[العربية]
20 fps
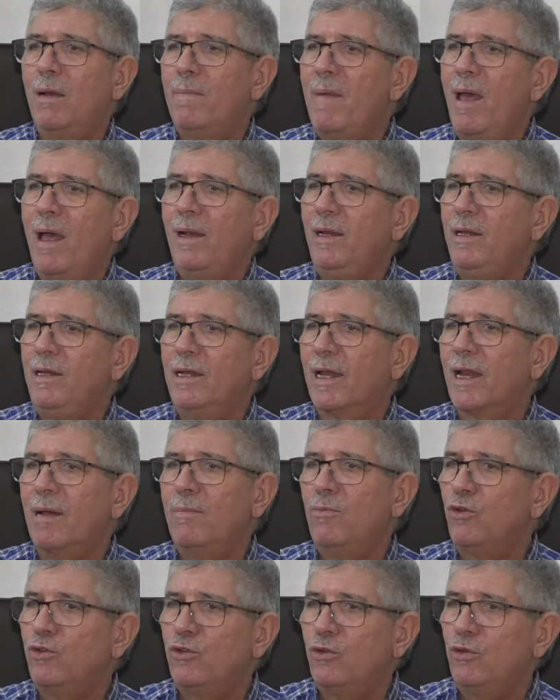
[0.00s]
الماليه راه
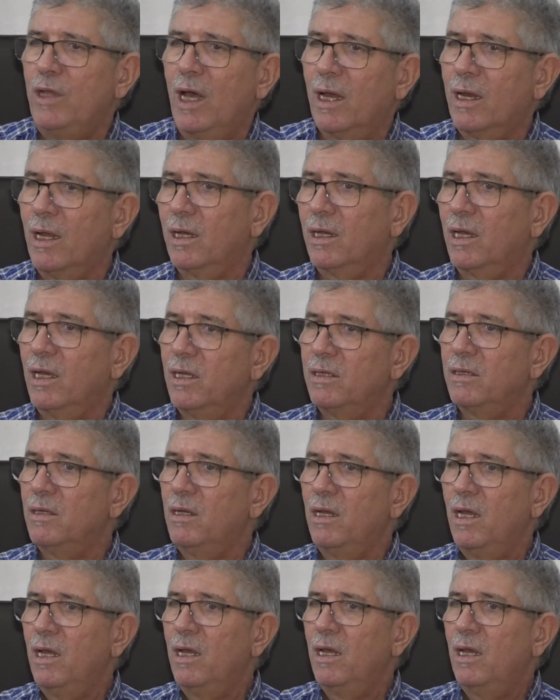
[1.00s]
موجوده راه
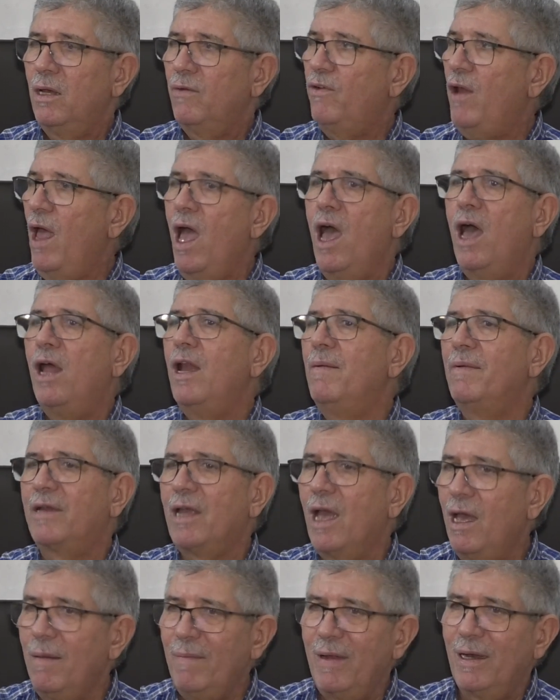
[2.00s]
كاين في العالم
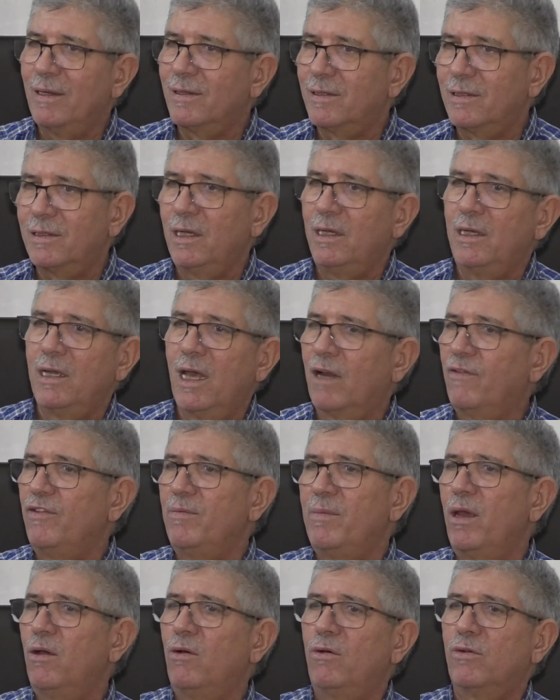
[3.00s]
كامل الزيار
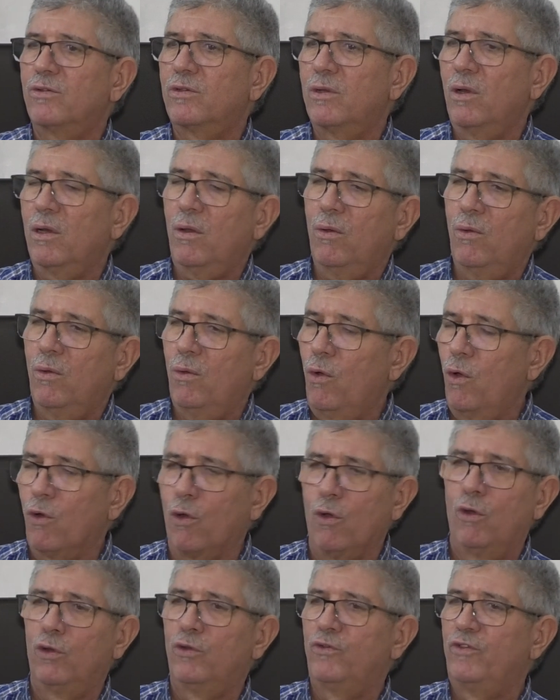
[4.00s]
فيما يخص
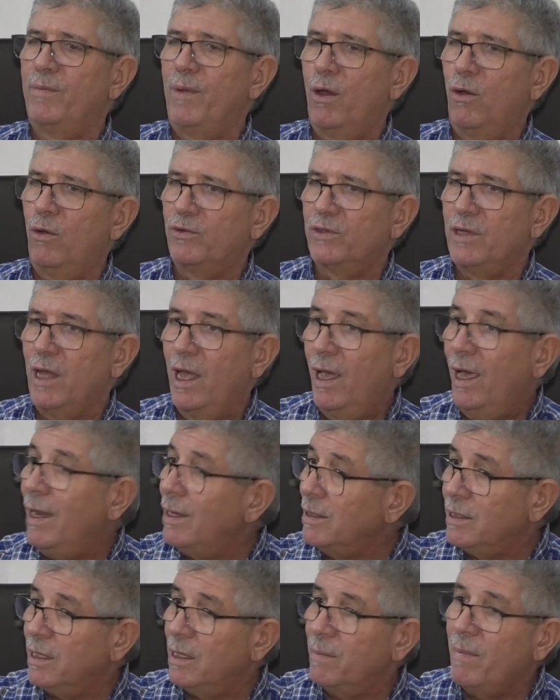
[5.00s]
القروض فيما يخص
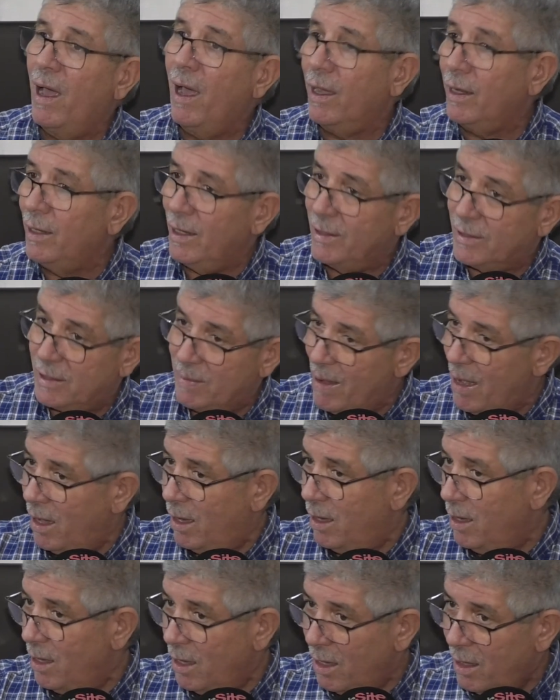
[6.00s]
علاش كاين باقي
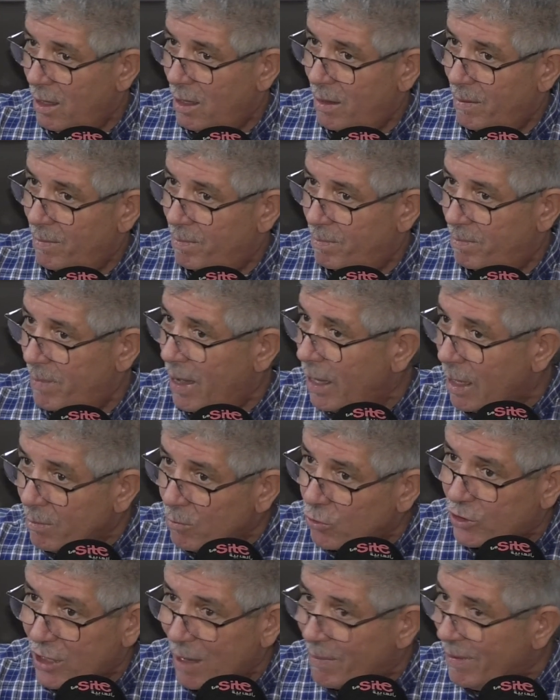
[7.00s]
الازمه باقي
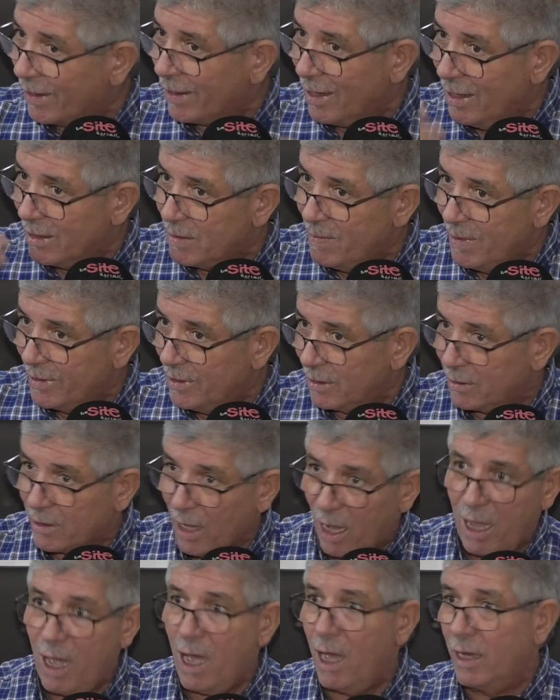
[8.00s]
مستمر الازمه ديال
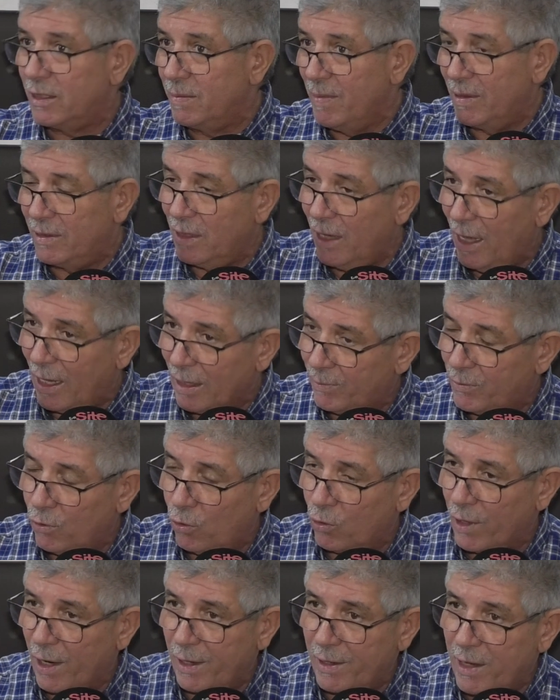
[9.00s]
الطاقه الازمه ديال الحرب
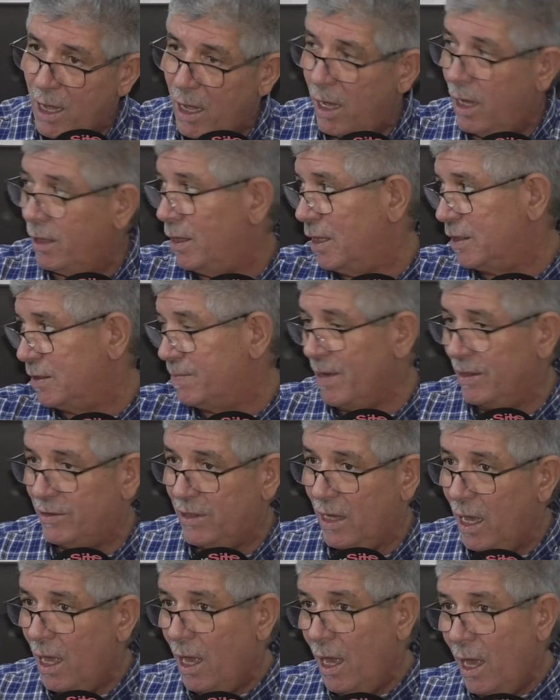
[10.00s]
الاوكرانيه هذه
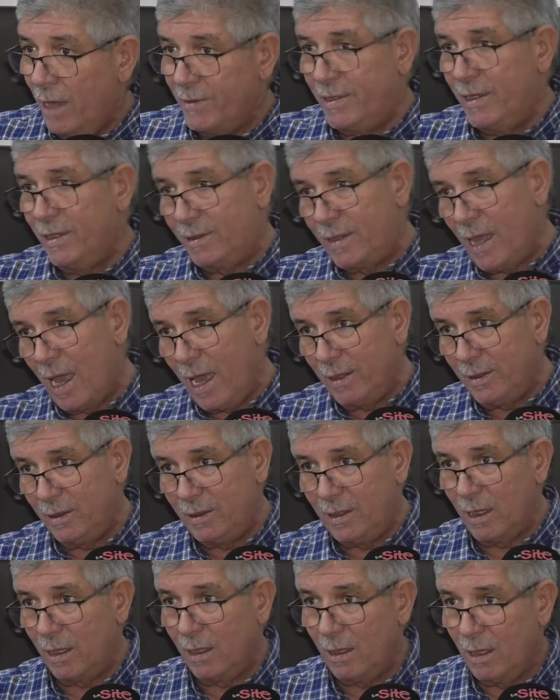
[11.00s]
الازمه زدت هذه
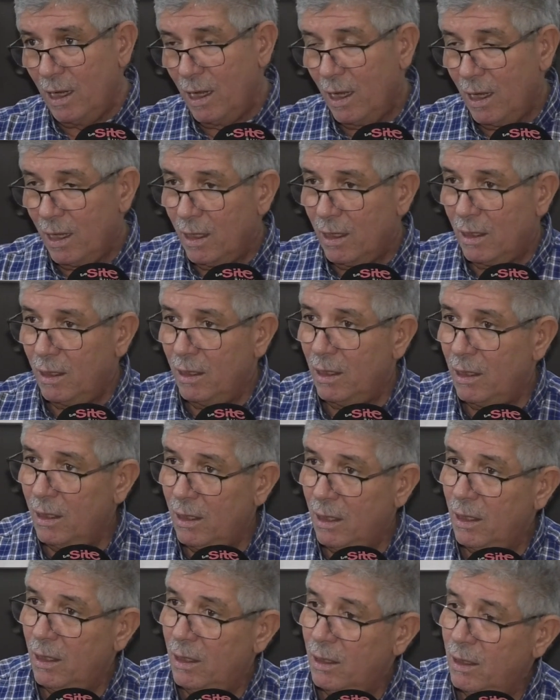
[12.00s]
ديال
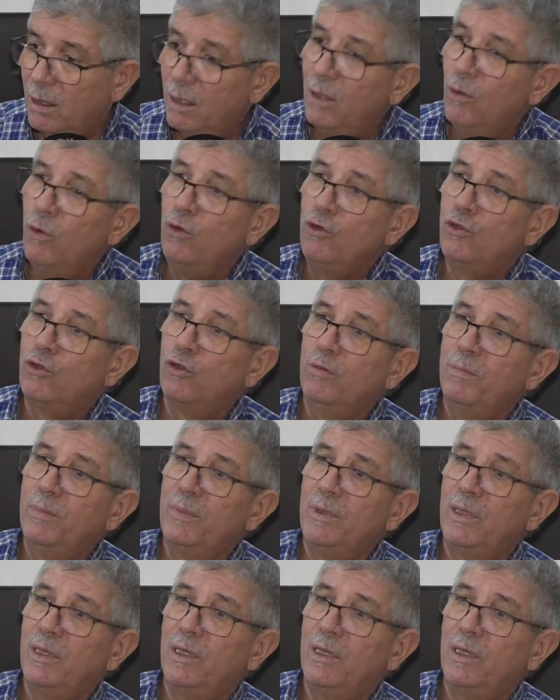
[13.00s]
الهجوم